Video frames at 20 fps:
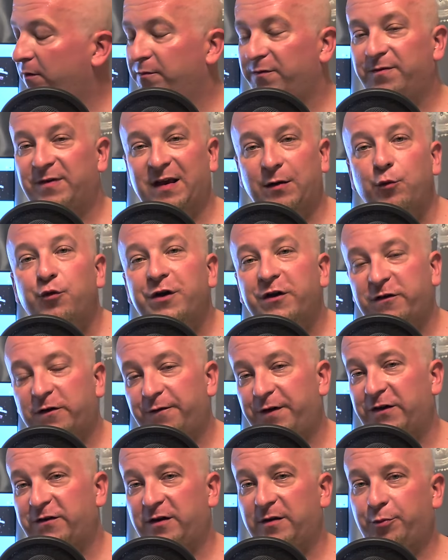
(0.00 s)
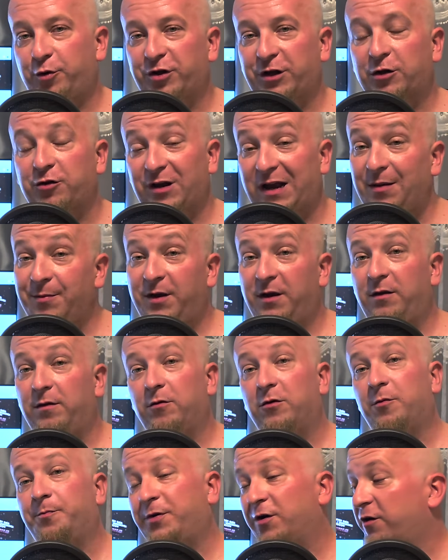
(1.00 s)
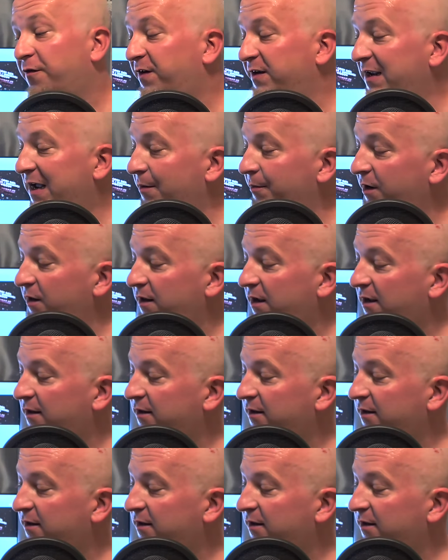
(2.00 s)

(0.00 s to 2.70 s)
zajmuje się właśnie protektorami, opakowaniami na,